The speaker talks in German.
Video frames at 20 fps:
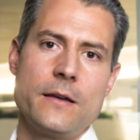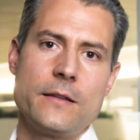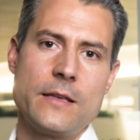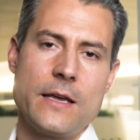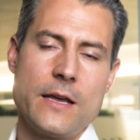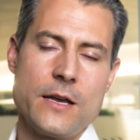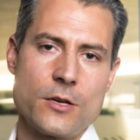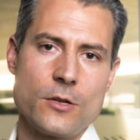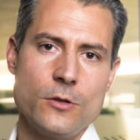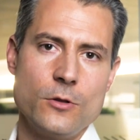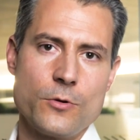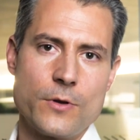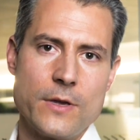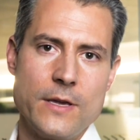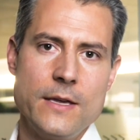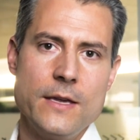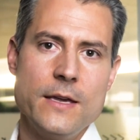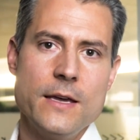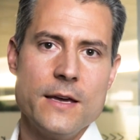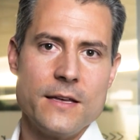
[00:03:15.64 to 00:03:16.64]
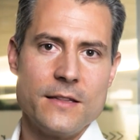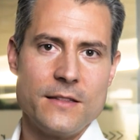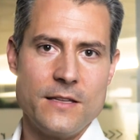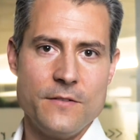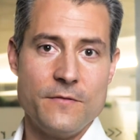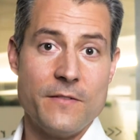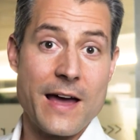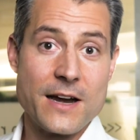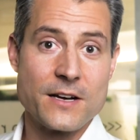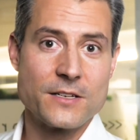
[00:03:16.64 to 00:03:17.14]
Technologie,
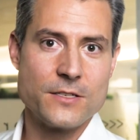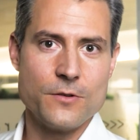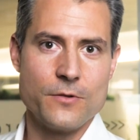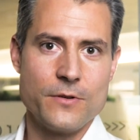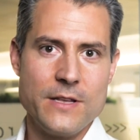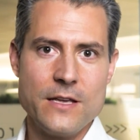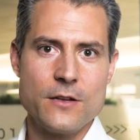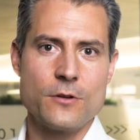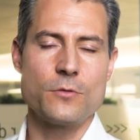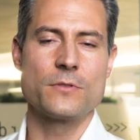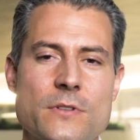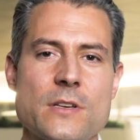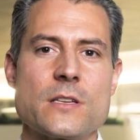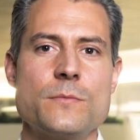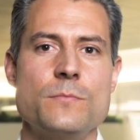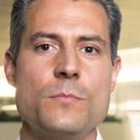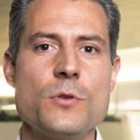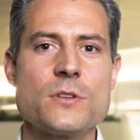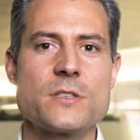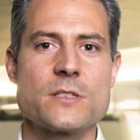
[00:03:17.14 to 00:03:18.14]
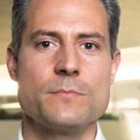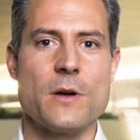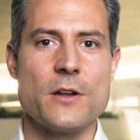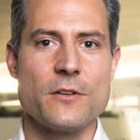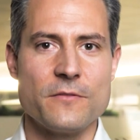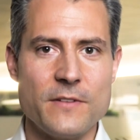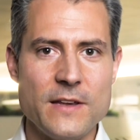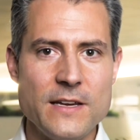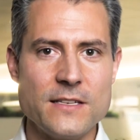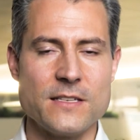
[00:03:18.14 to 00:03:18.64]
die Versionierung. Das muss
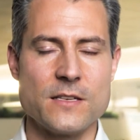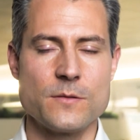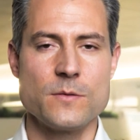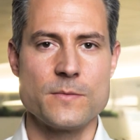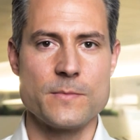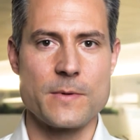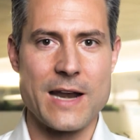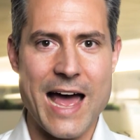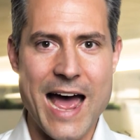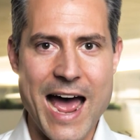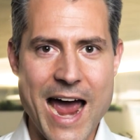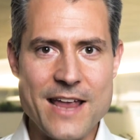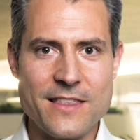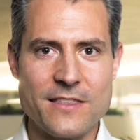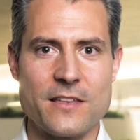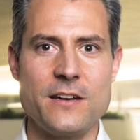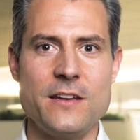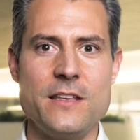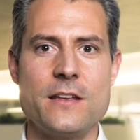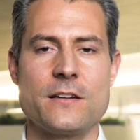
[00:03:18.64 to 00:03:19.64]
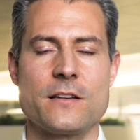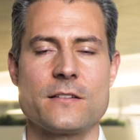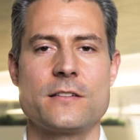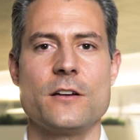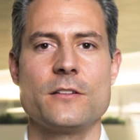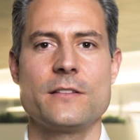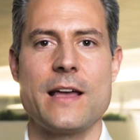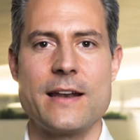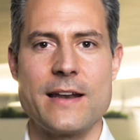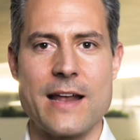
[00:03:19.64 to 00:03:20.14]
man wissen, das muss man eintrainieren, das
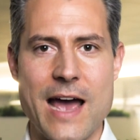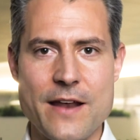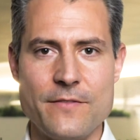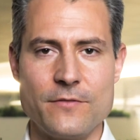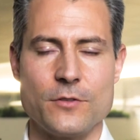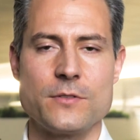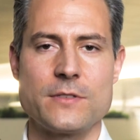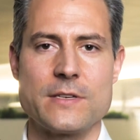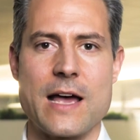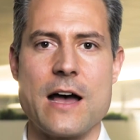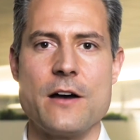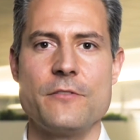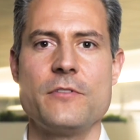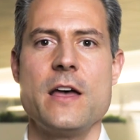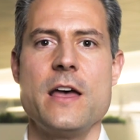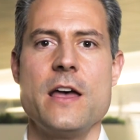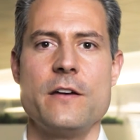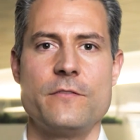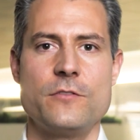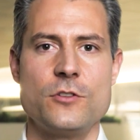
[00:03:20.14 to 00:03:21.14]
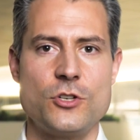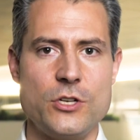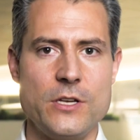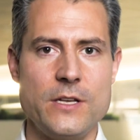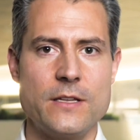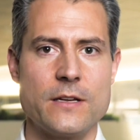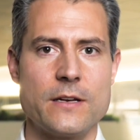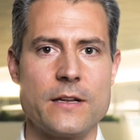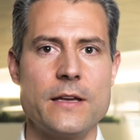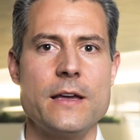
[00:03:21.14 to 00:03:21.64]
hat einen Einfluss auf
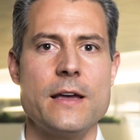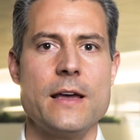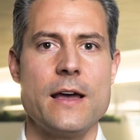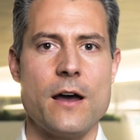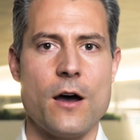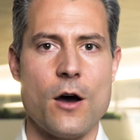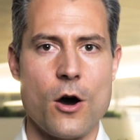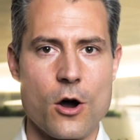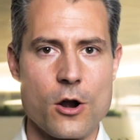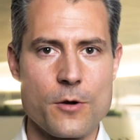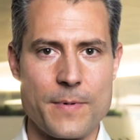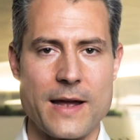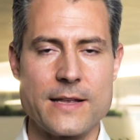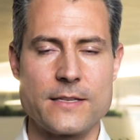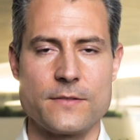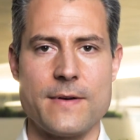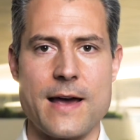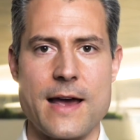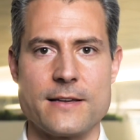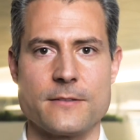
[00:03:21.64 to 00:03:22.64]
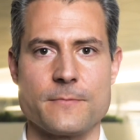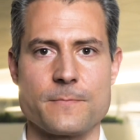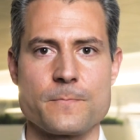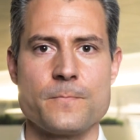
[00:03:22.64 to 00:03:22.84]
verschiedene Arbeitsweisen.